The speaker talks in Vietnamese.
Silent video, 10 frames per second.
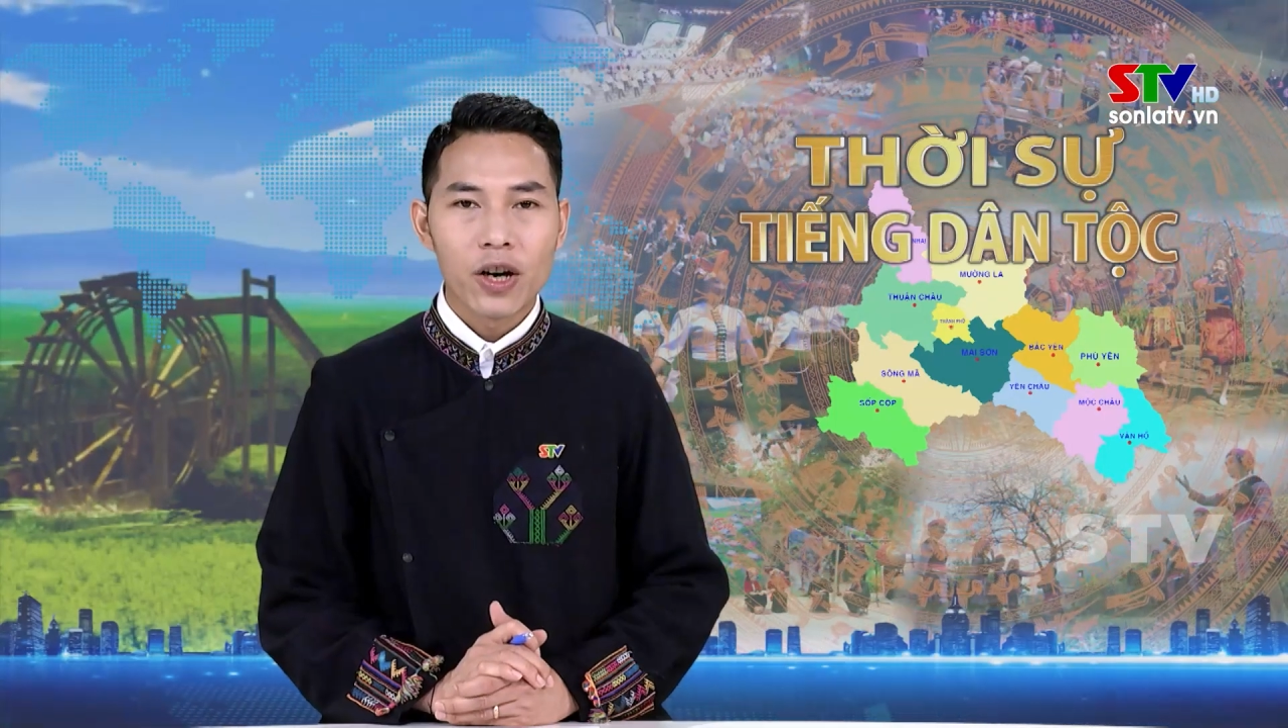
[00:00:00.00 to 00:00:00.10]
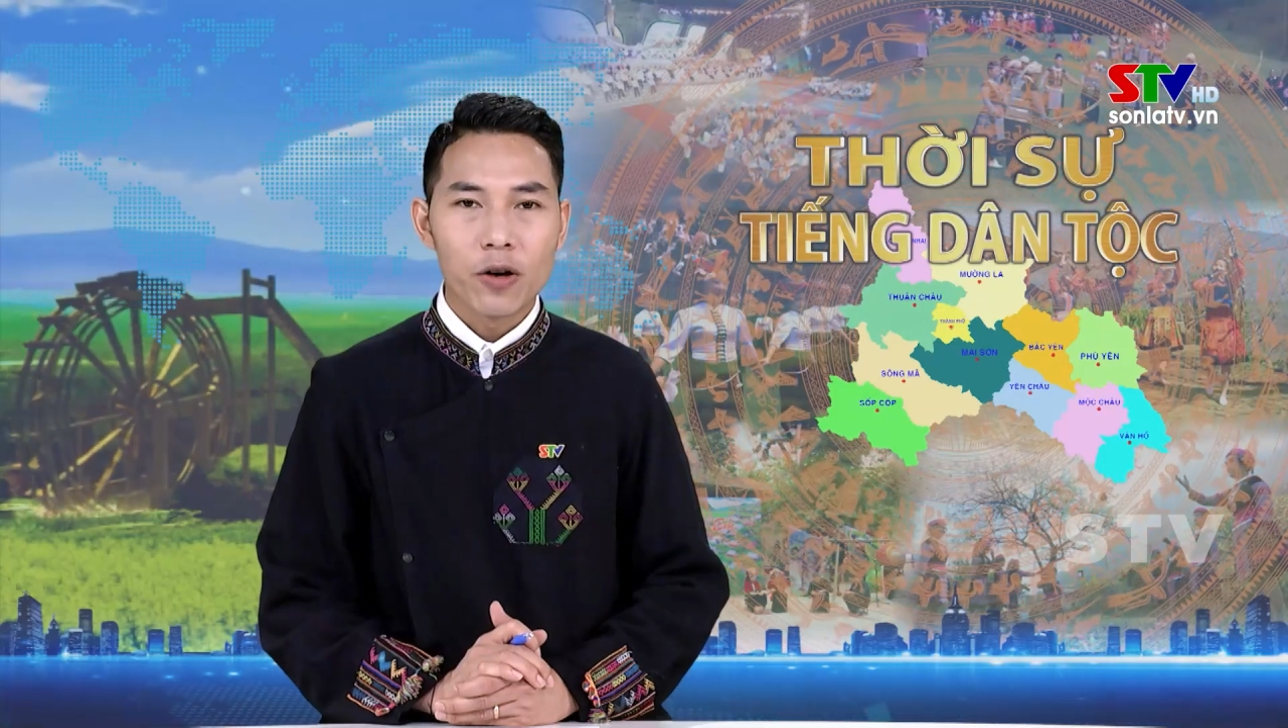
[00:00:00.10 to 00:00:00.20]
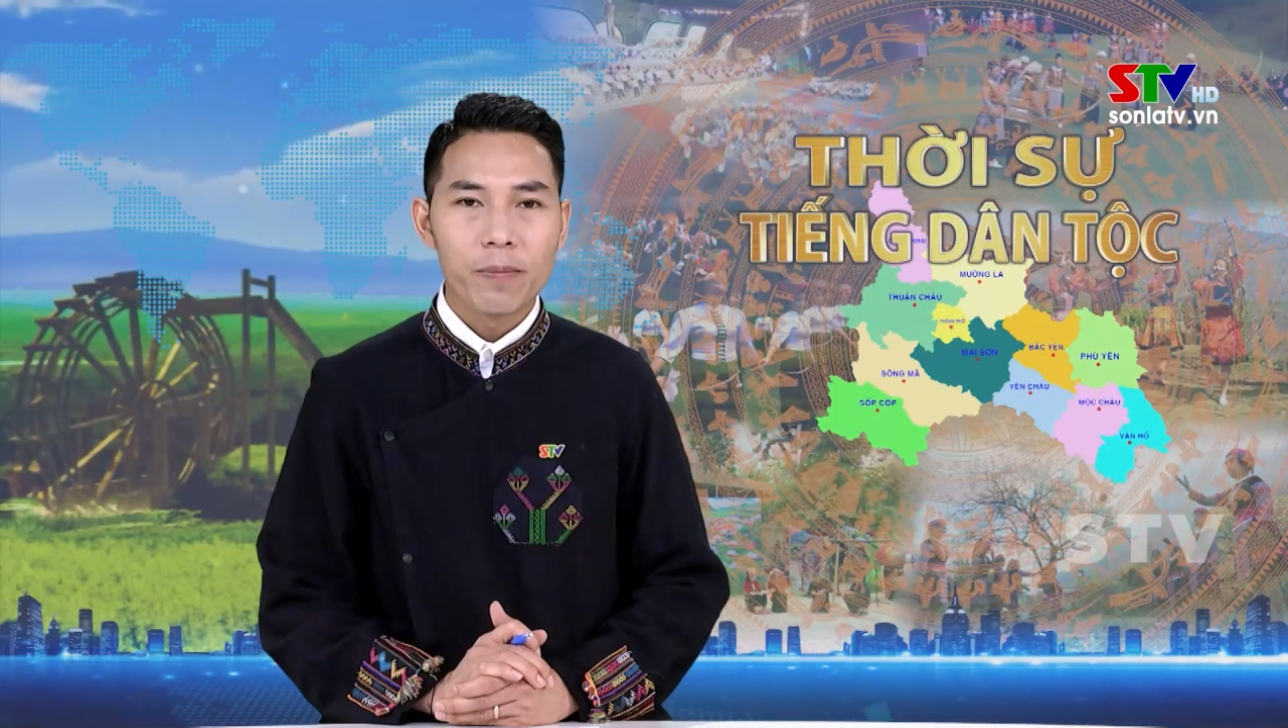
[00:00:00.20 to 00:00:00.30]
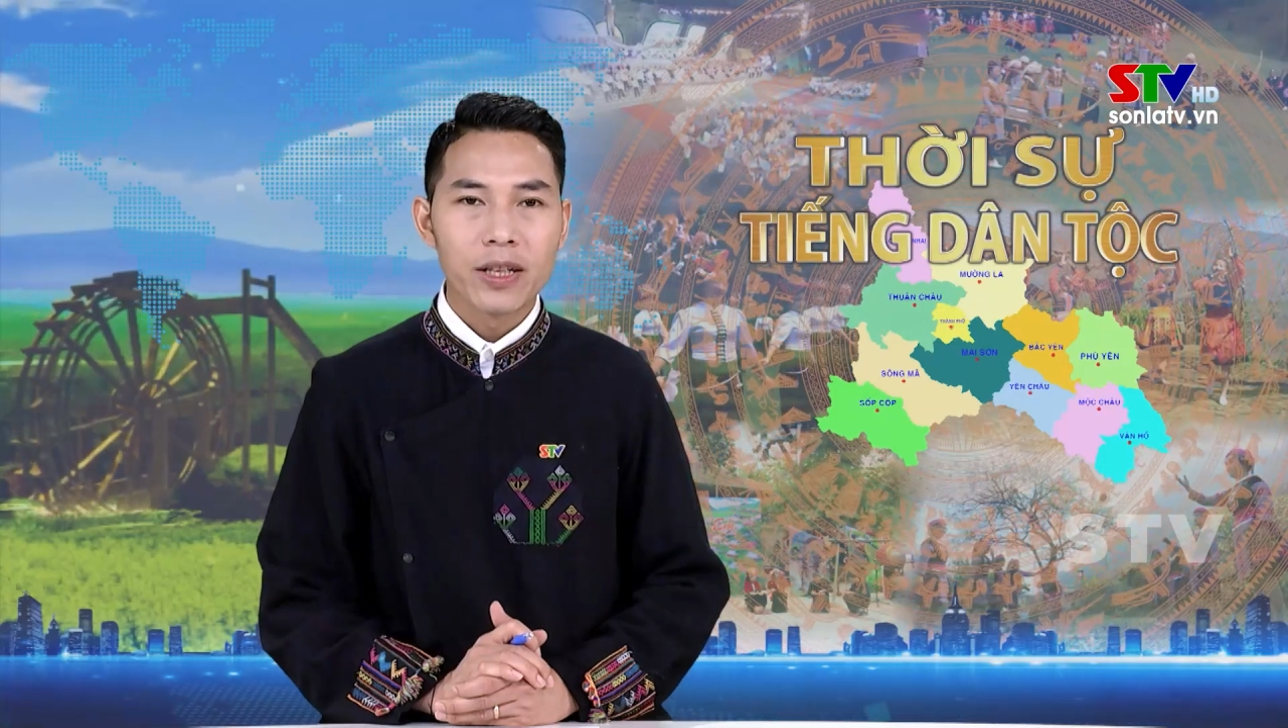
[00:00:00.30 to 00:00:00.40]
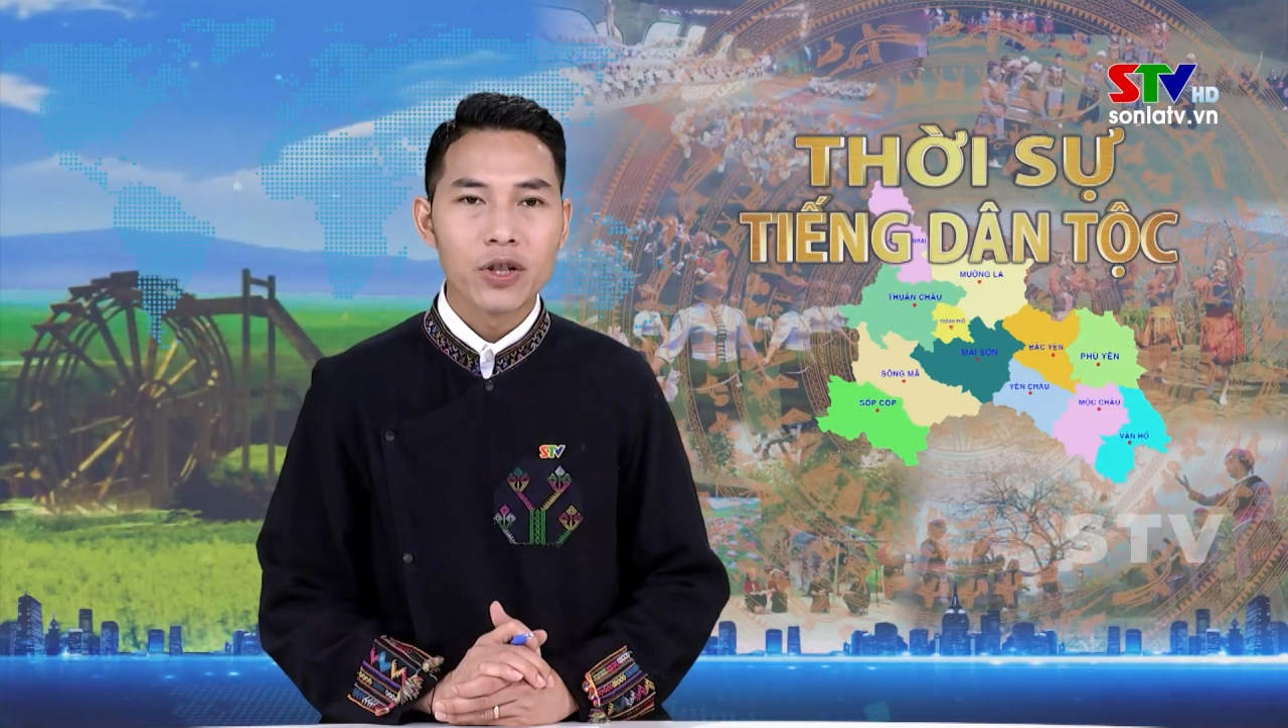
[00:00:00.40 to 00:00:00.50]
có
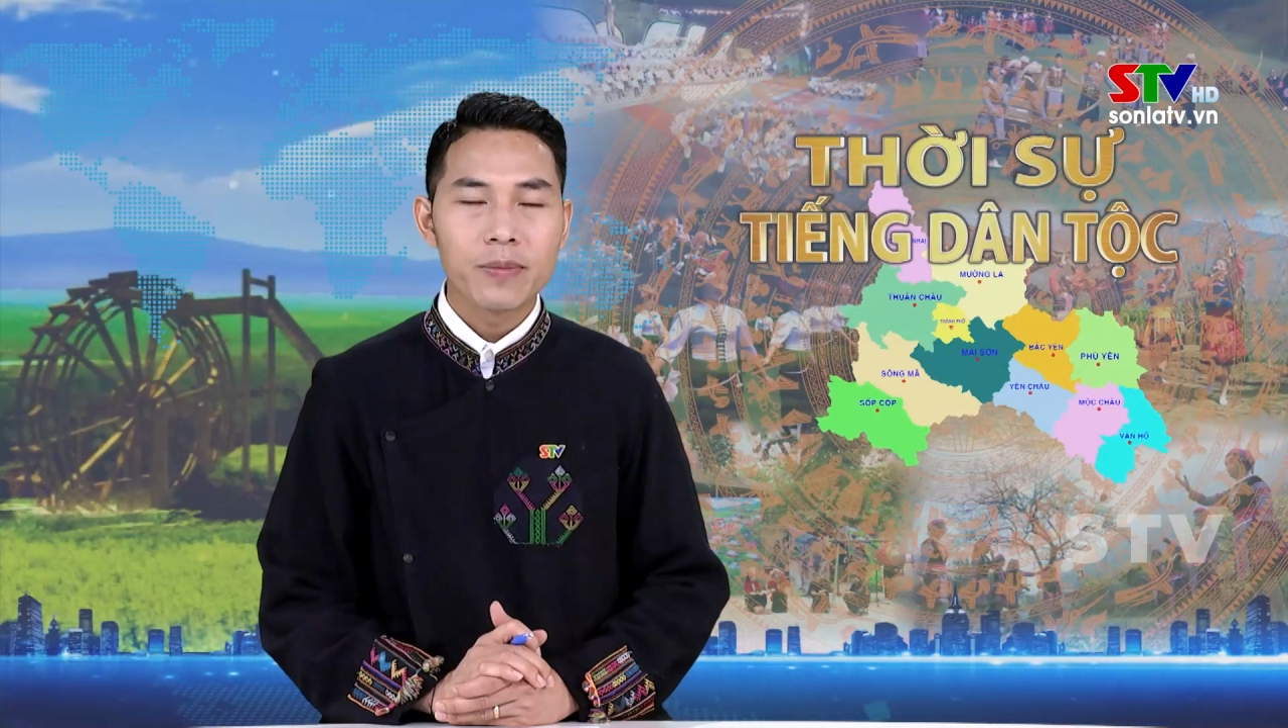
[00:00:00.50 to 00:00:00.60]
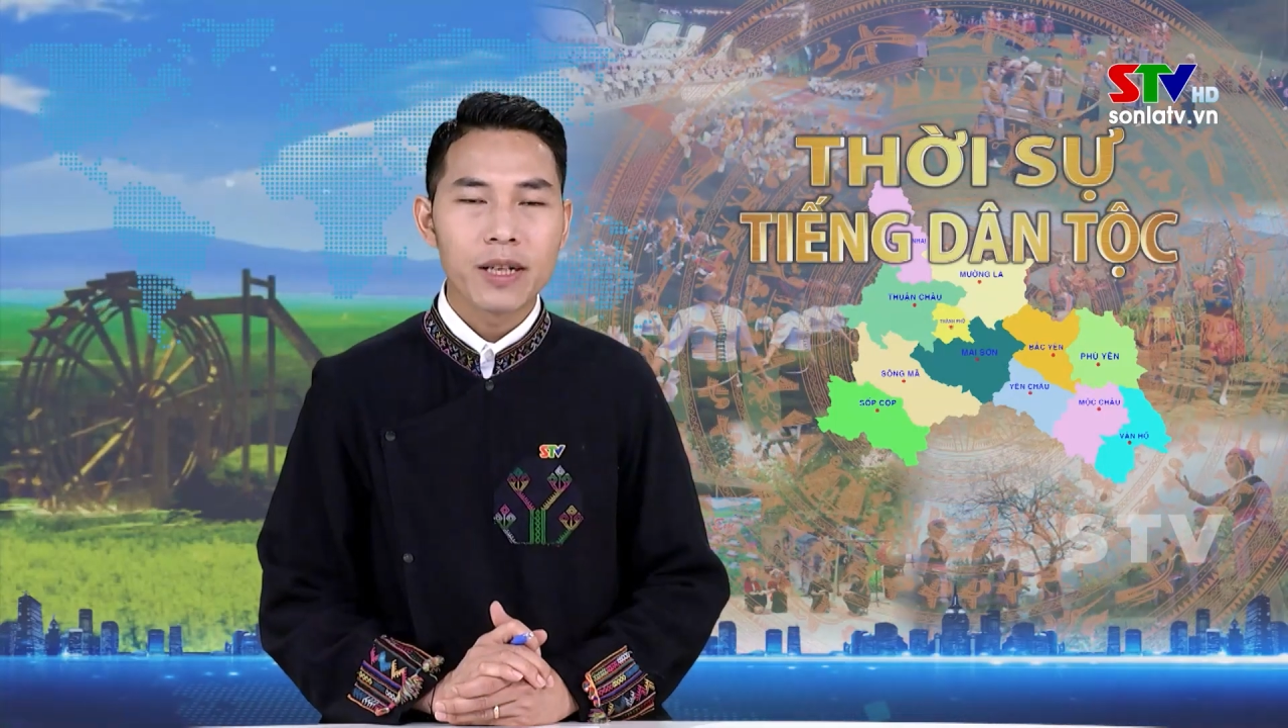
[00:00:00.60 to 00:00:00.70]
bánh nhóm